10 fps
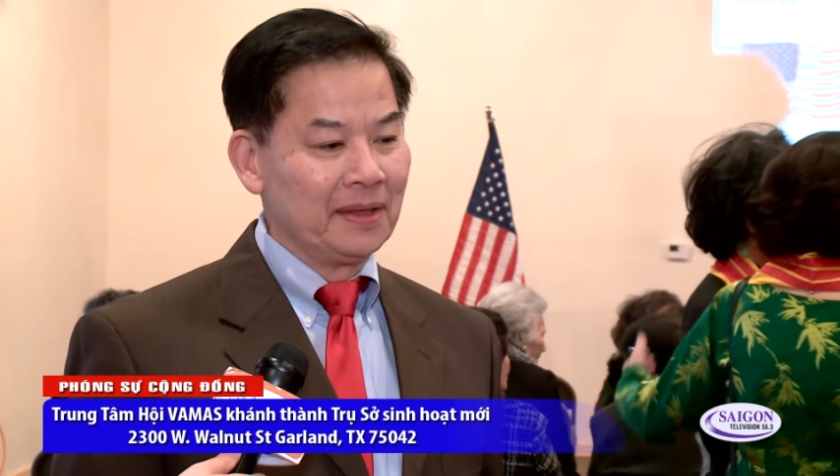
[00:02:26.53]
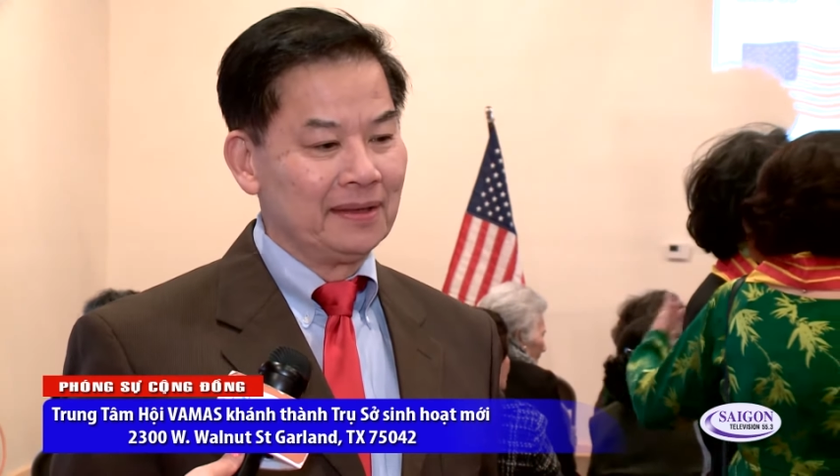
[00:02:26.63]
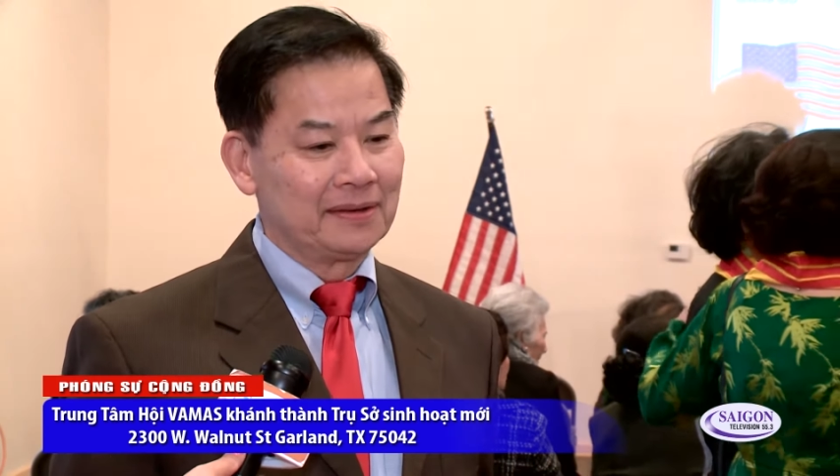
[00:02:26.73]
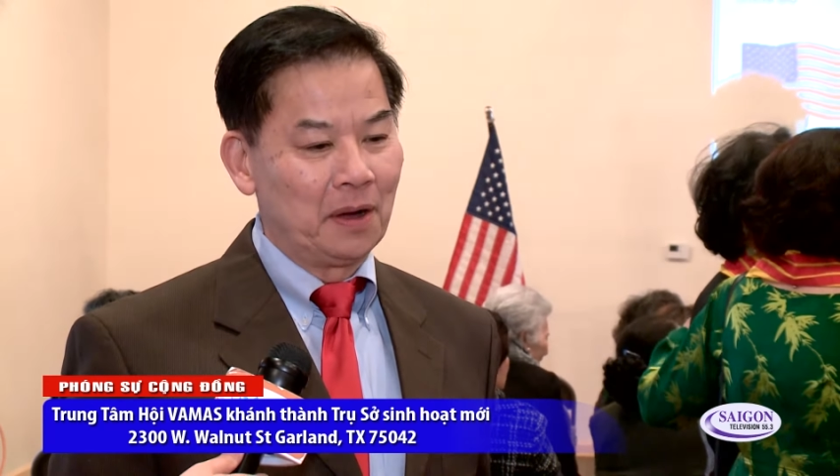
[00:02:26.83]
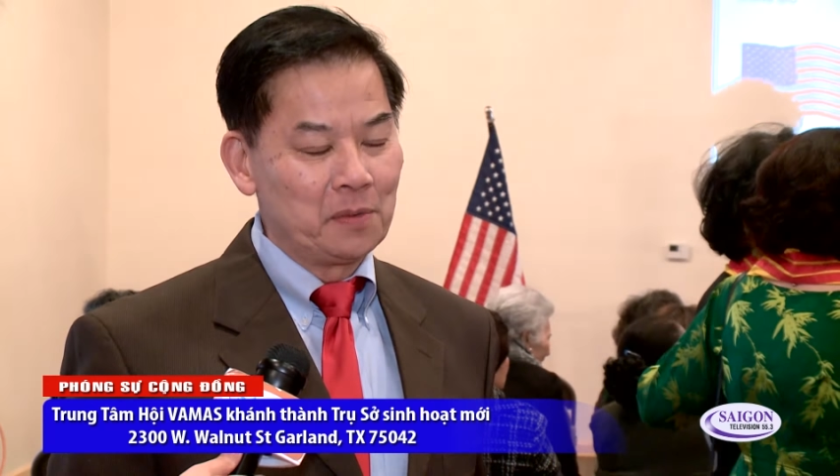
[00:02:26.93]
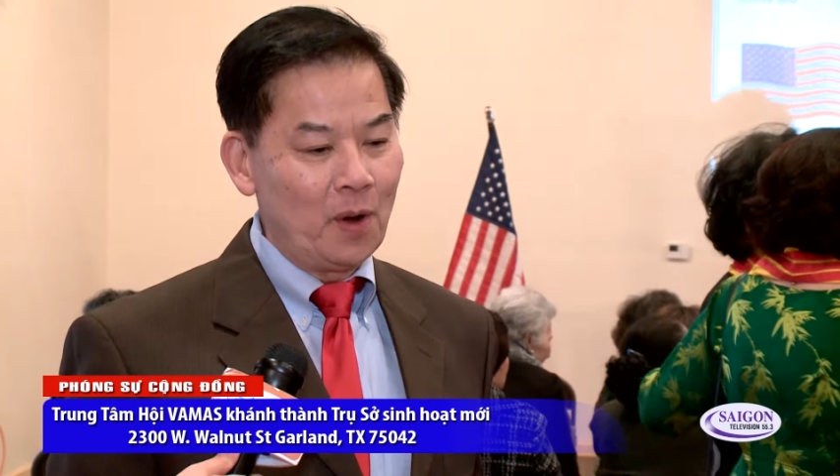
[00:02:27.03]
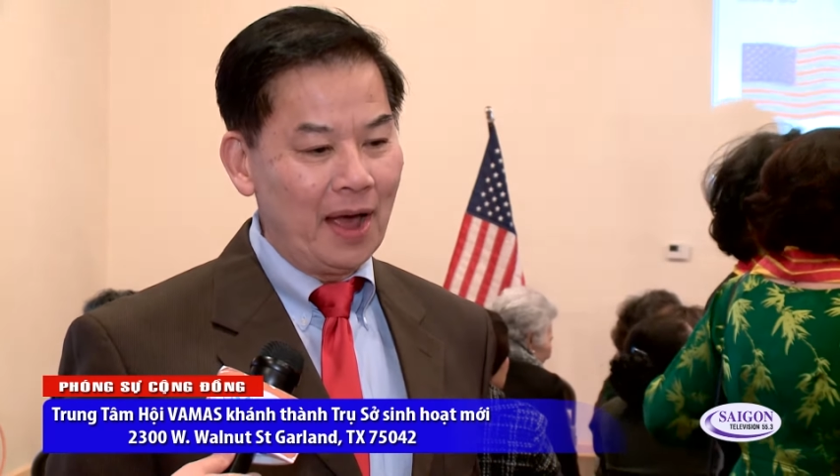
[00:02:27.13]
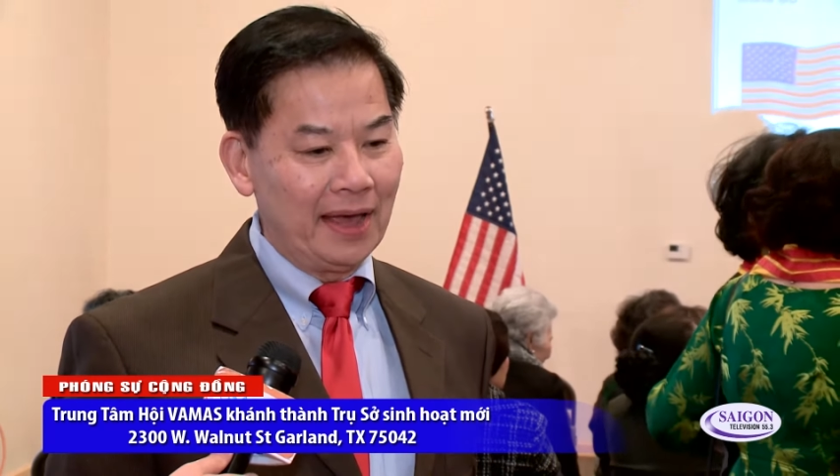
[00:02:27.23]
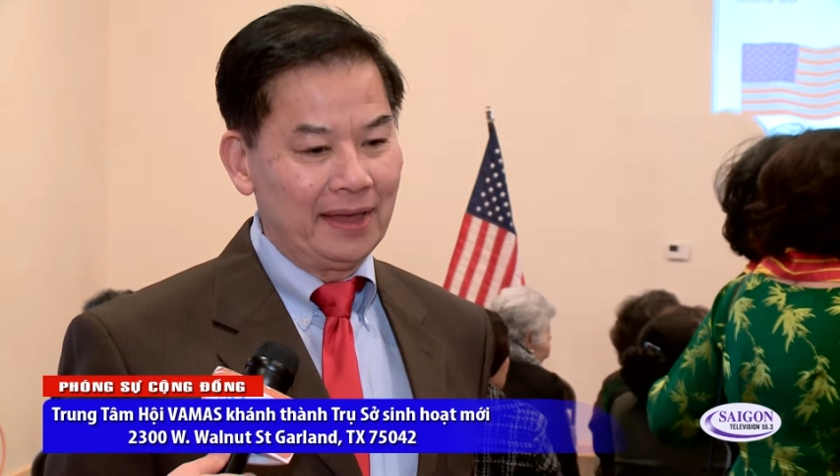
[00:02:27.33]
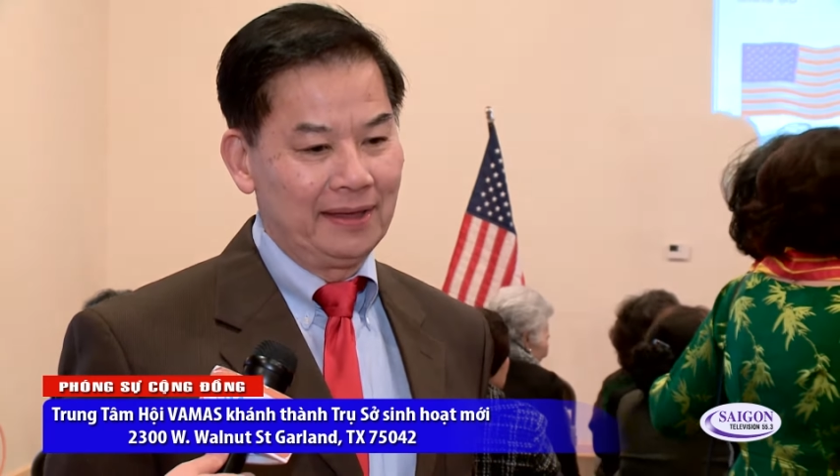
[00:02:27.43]
Dạ. không có
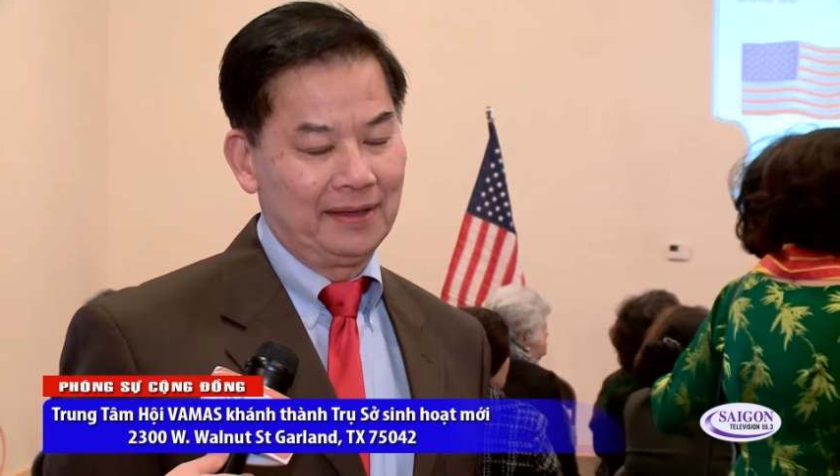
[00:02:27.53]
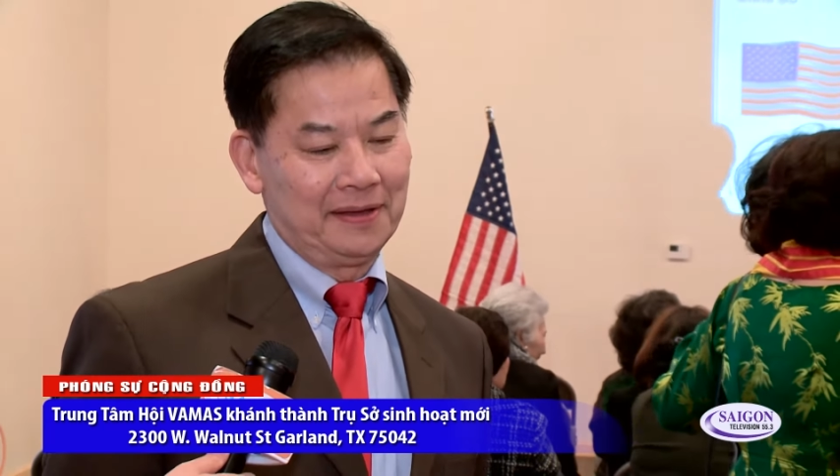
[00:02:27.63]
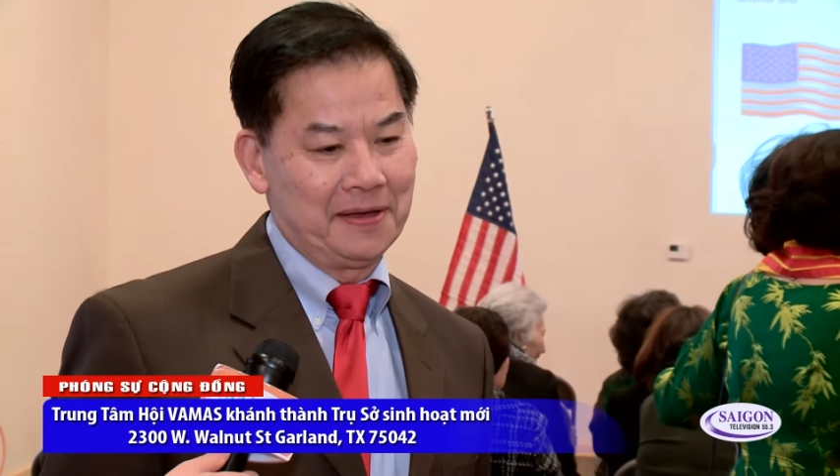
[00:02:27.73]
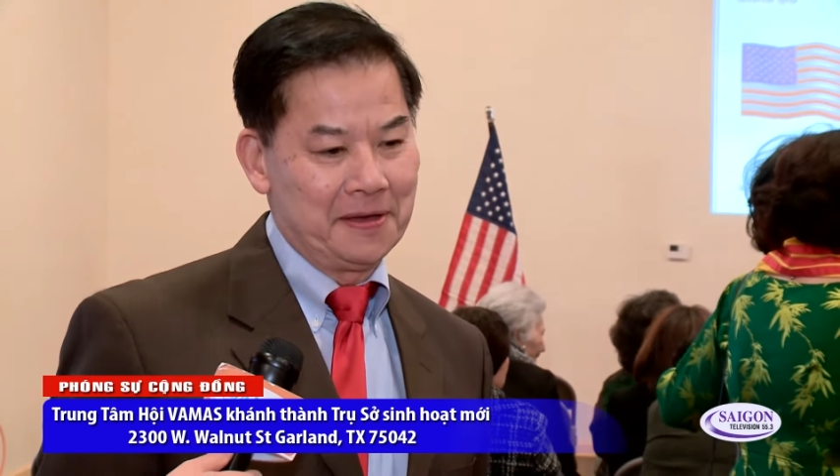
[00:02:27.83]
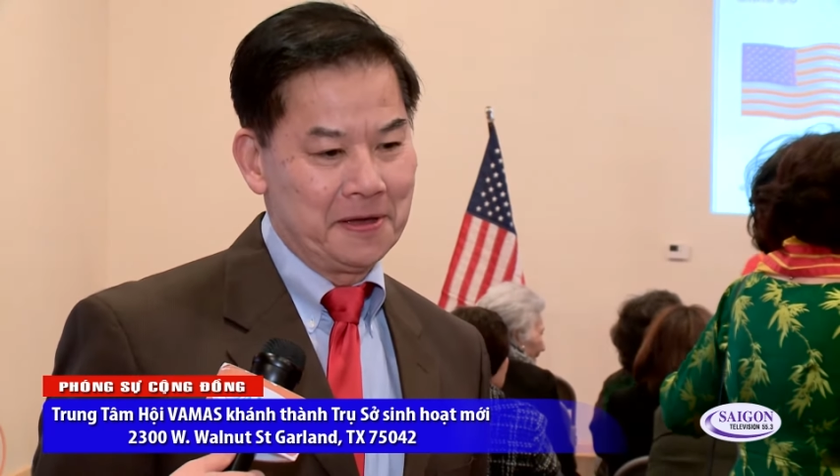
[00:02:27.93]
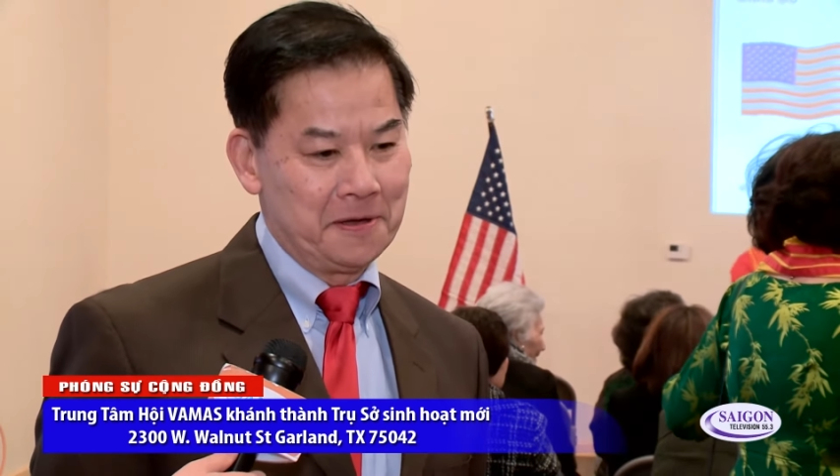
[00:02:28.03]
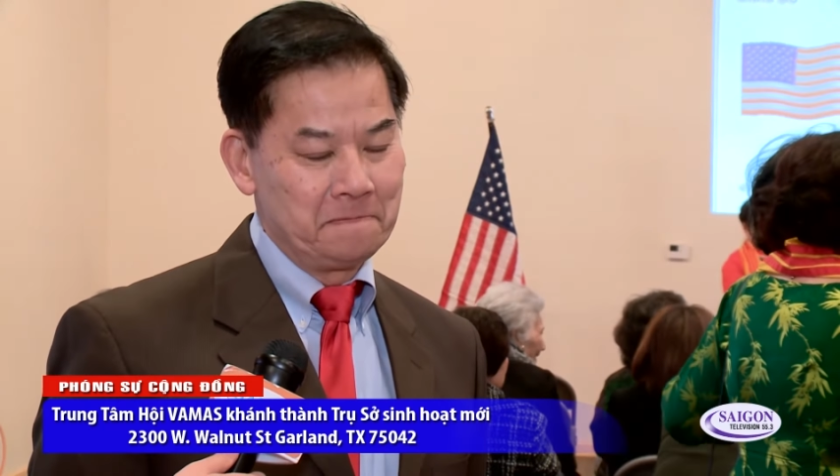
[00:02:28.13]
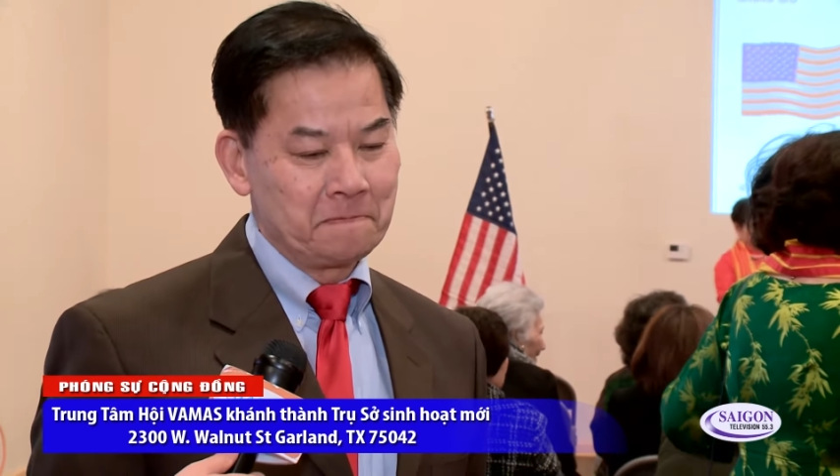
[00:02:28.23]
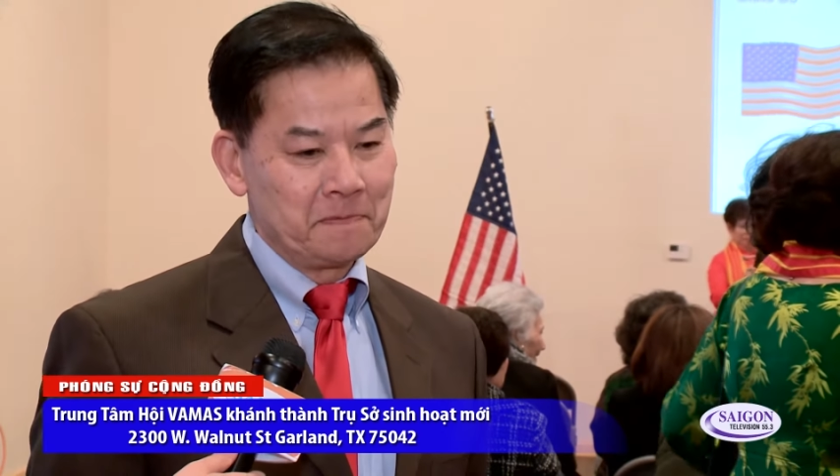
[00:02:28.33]
ai uh,